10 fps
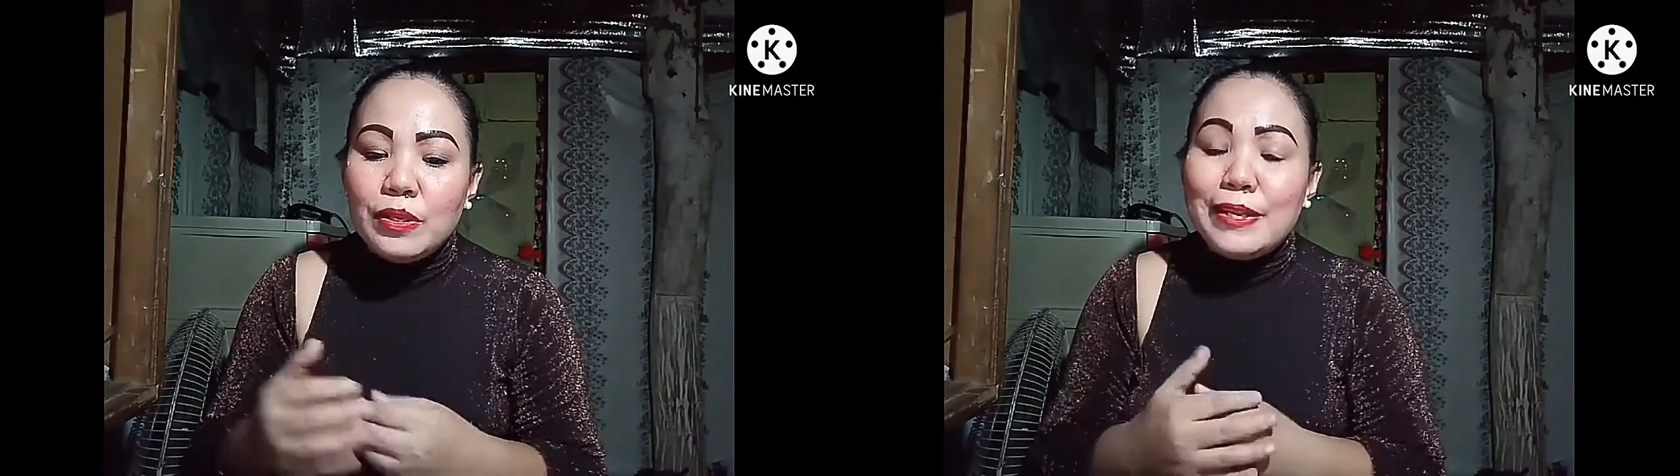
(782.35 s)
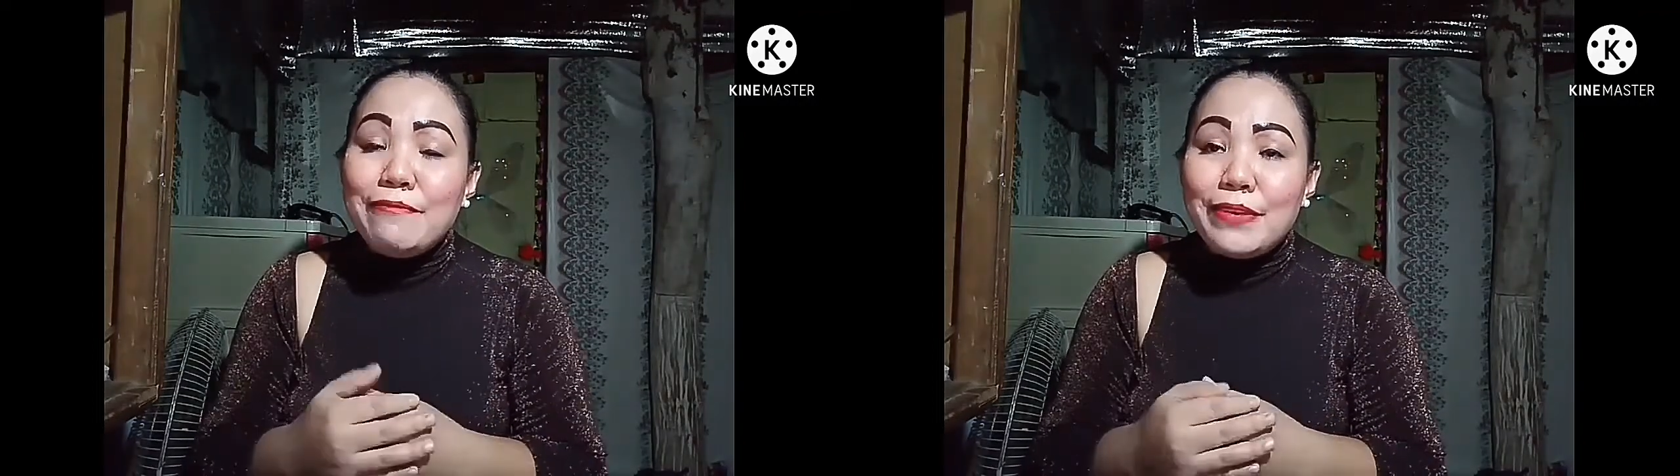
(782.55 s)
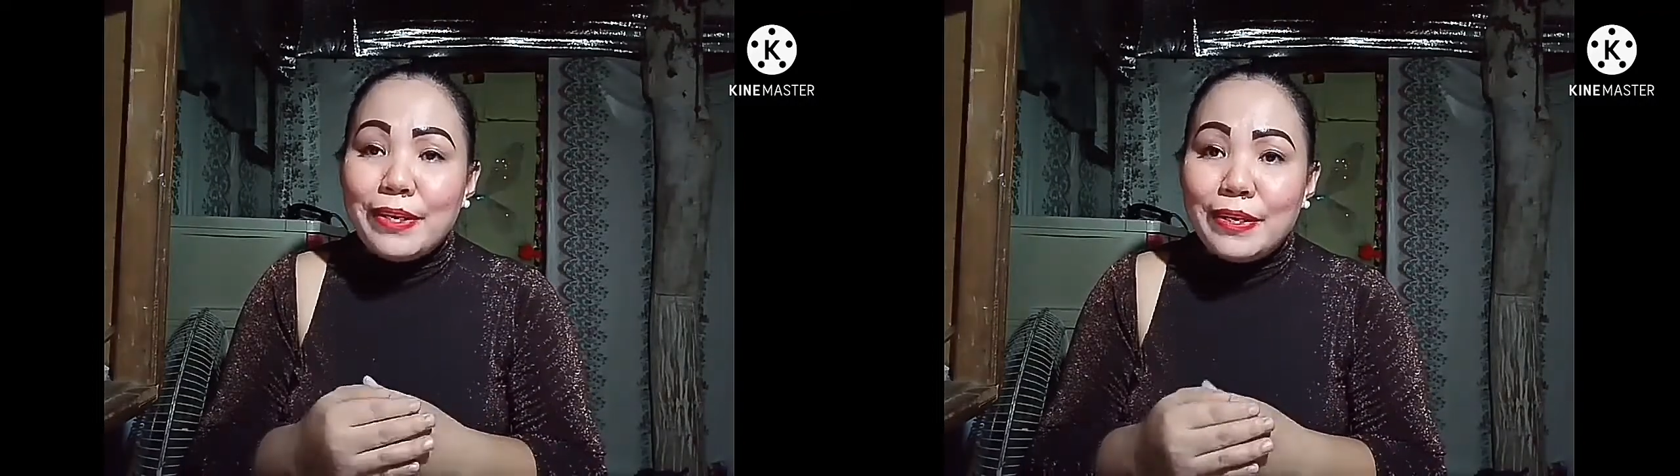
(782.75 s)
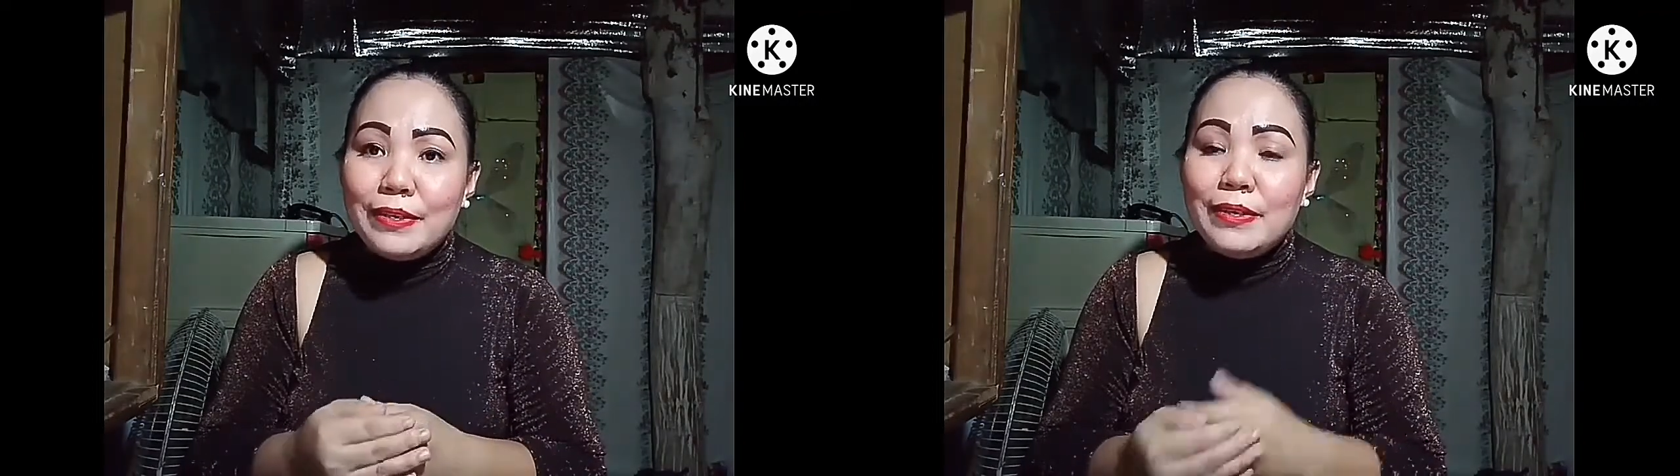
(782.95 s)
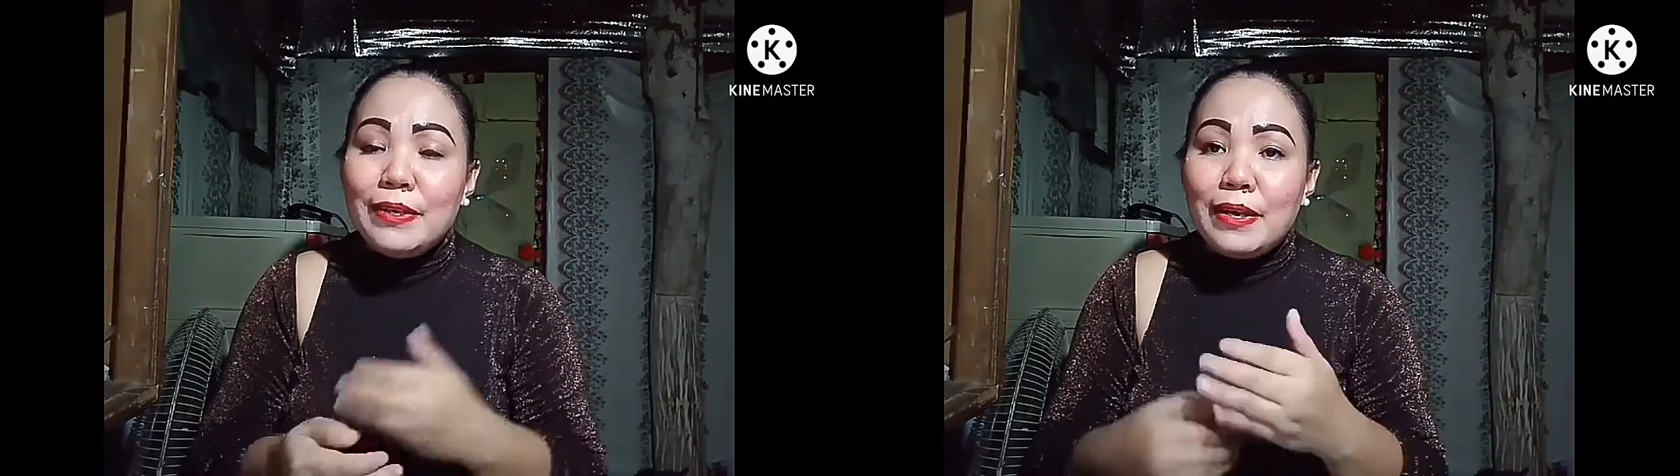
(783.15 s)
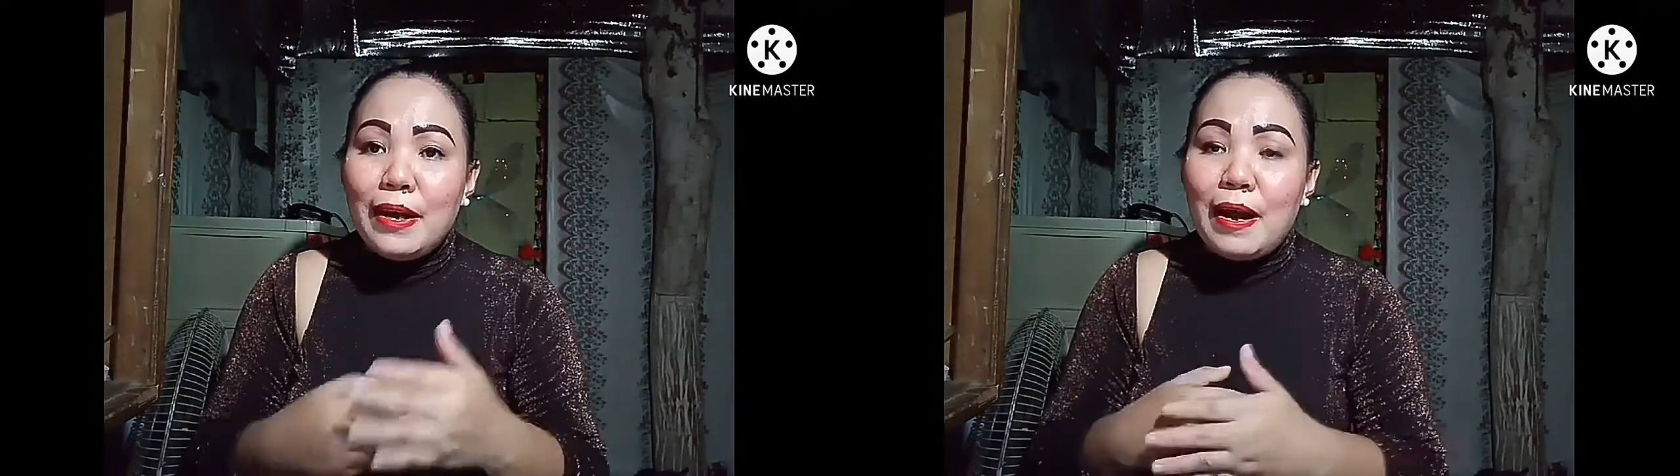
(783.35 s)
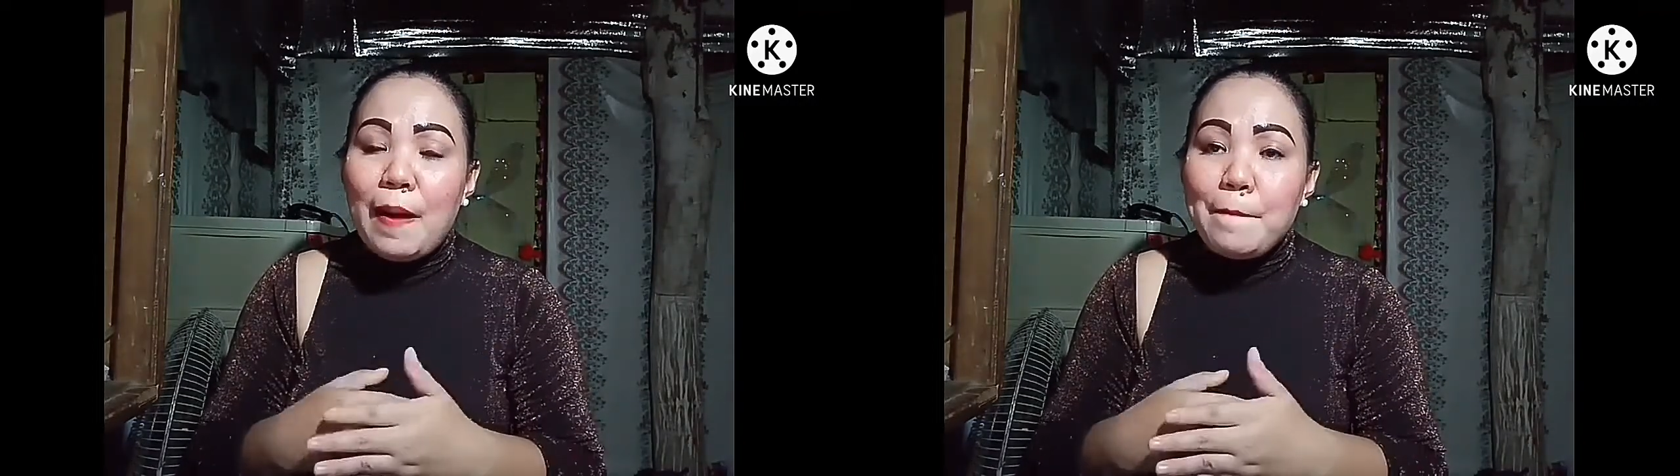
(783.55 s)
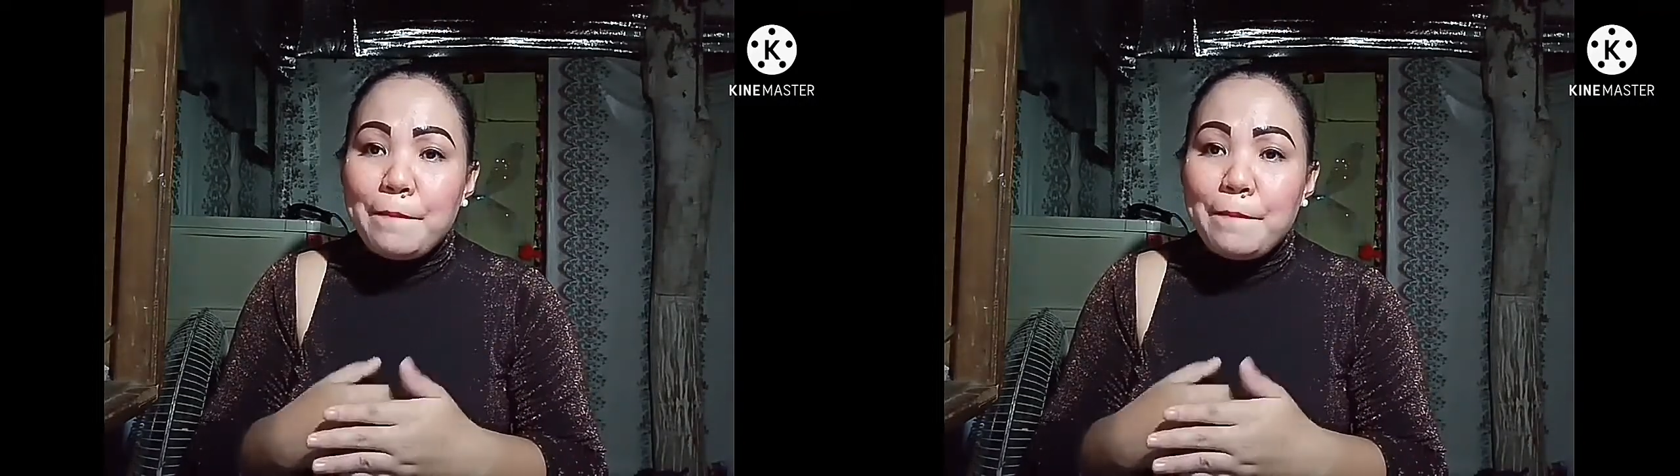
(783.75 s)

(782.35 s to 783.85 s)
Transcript: live-in uh,